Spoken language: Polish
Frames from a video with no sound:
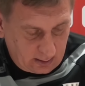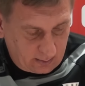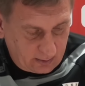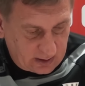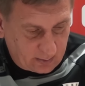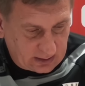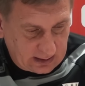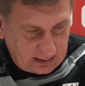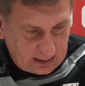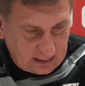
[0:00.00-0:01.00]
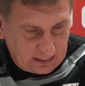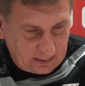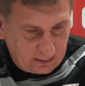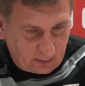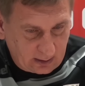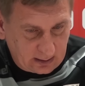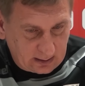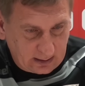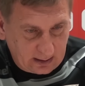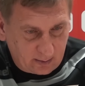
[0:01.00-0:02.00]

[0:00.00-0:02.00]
to były spotkania, w których